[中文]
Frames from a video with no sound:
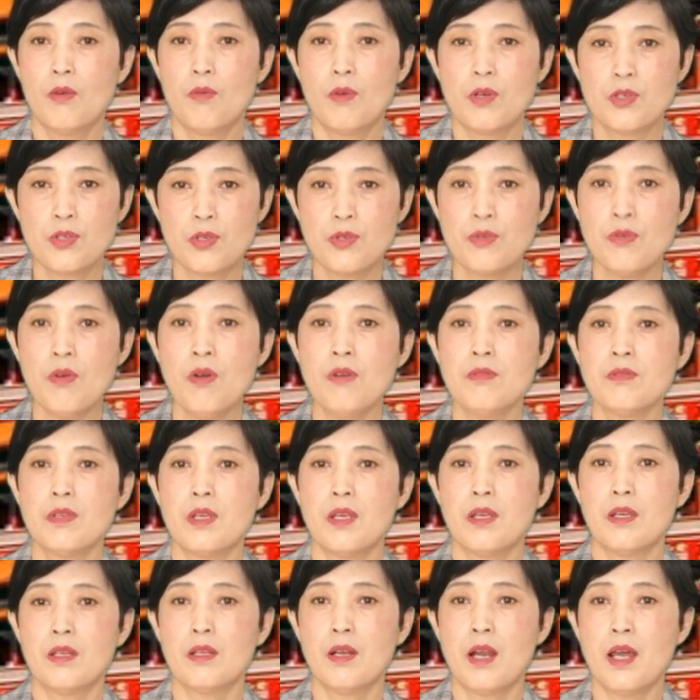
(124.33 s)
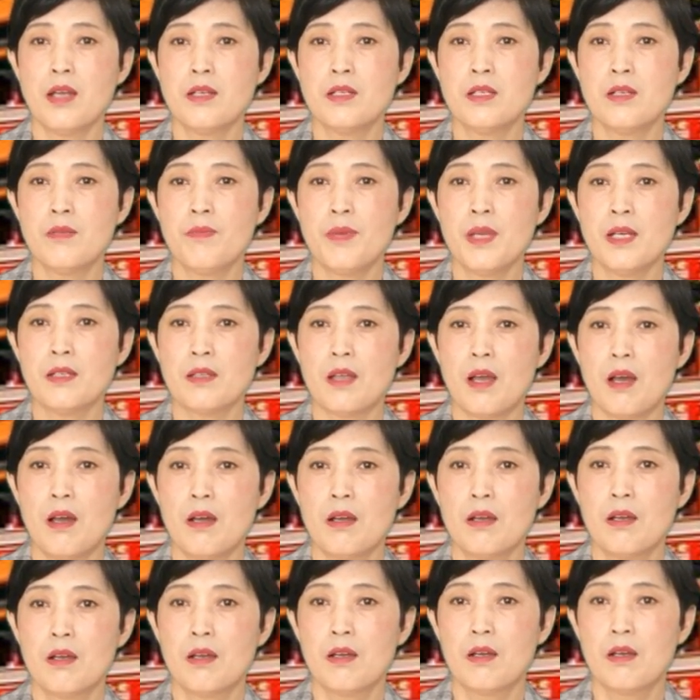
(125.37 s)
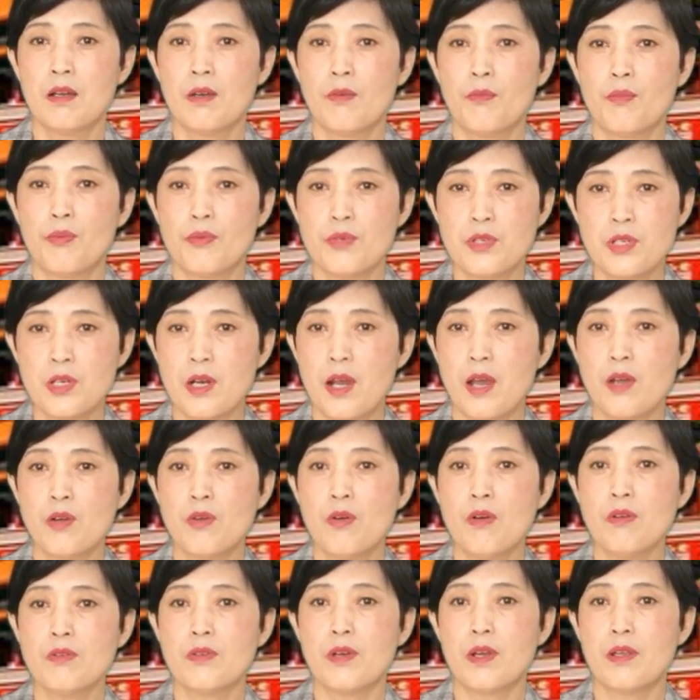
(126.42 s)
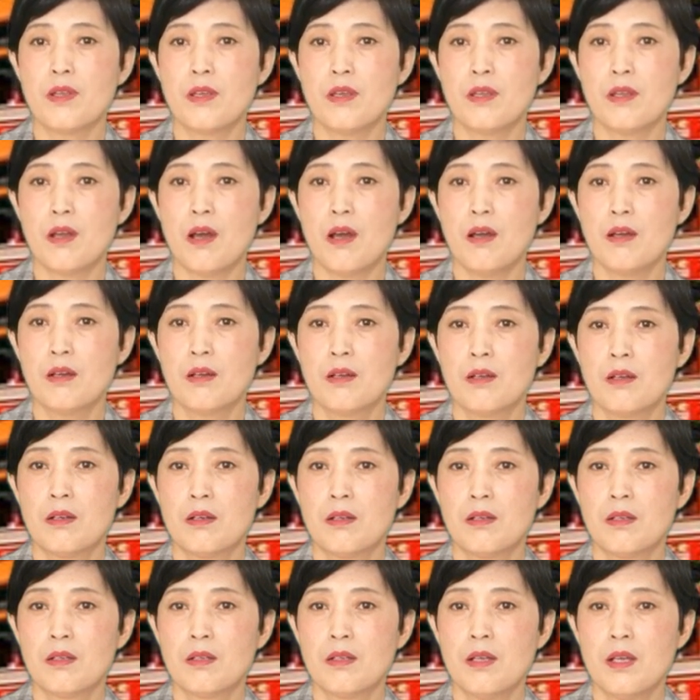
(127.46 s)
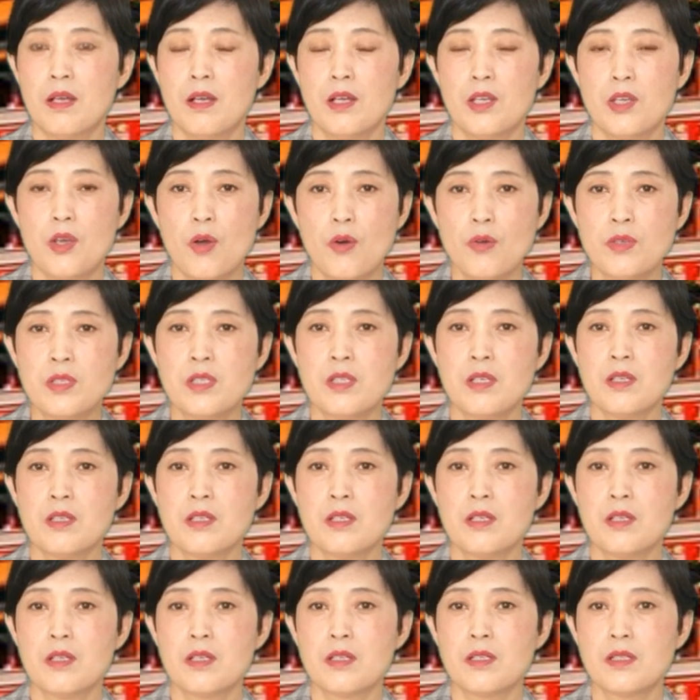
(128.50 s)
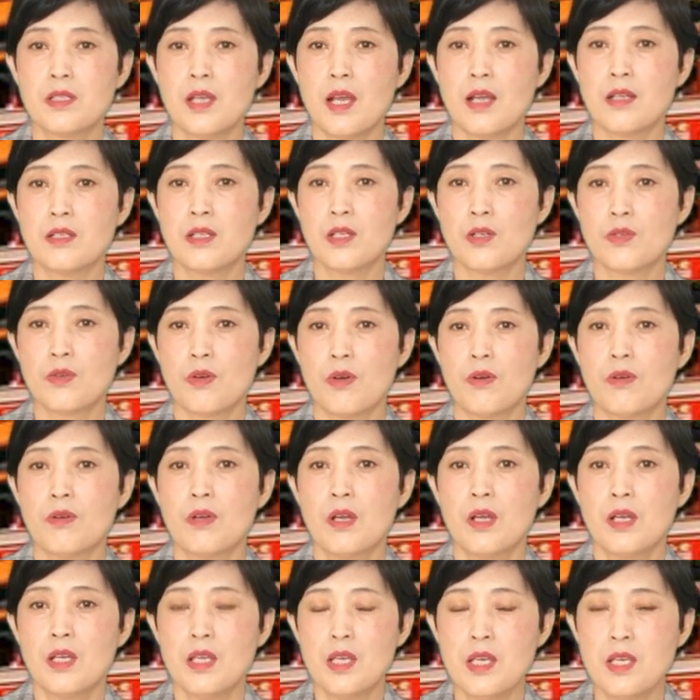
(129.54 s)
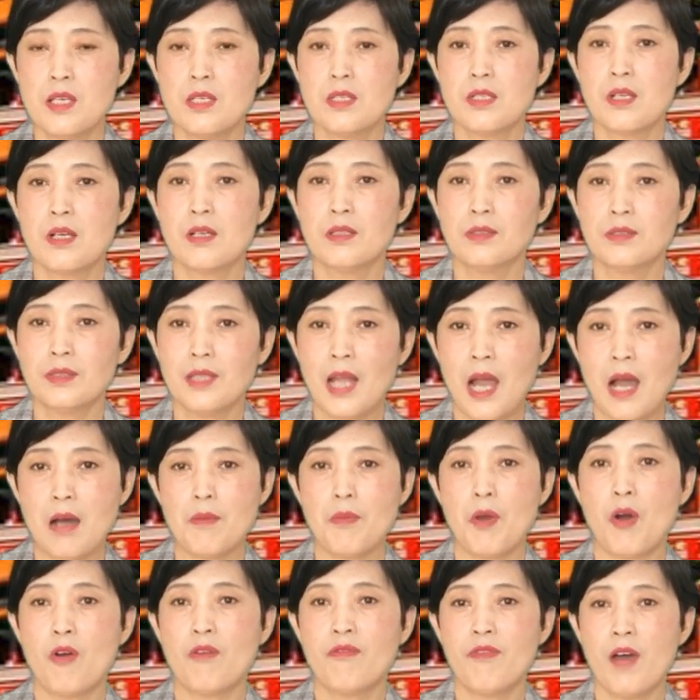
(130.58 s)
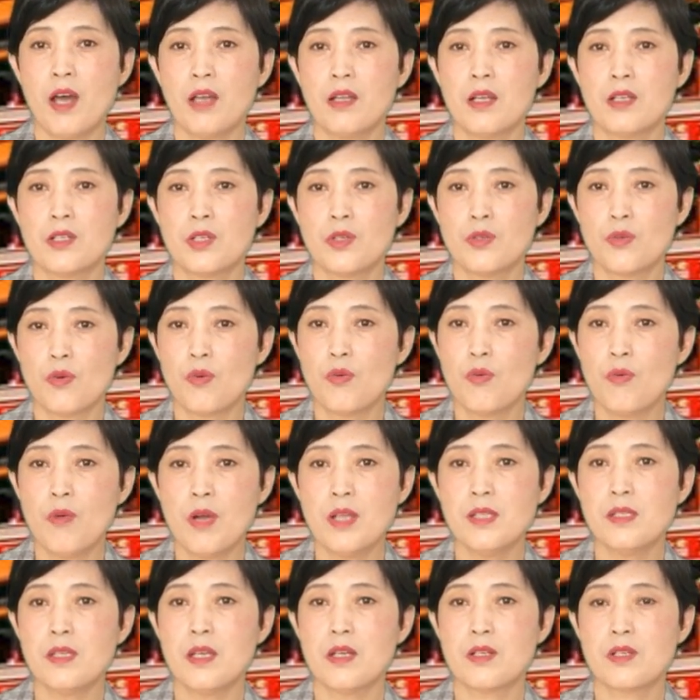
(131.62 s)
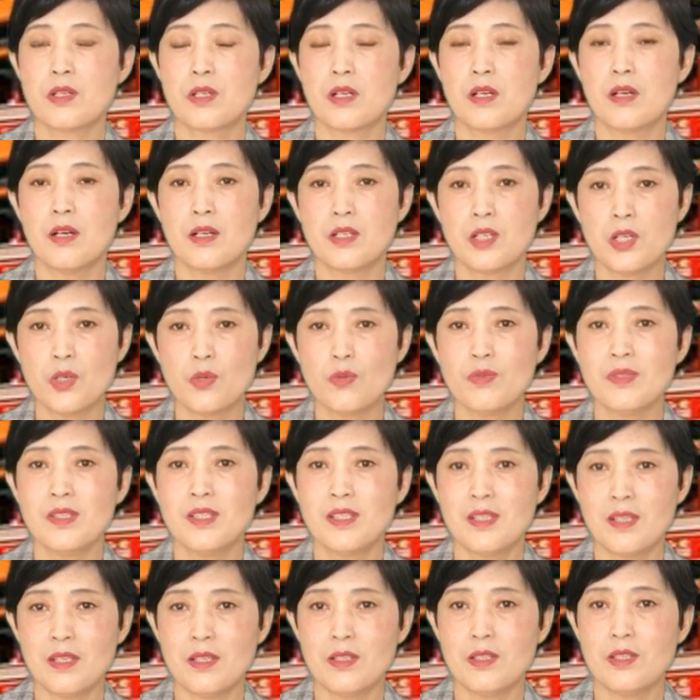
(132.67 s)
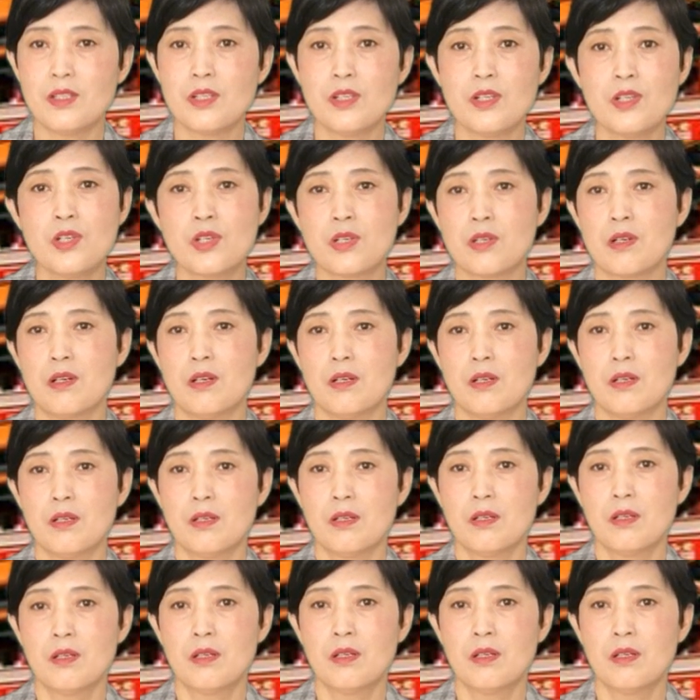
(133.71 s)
我是用你来治病的，不是来供着你的。尤其是在这种疫情大爆发的这种关键时刻、这种紧急时刻，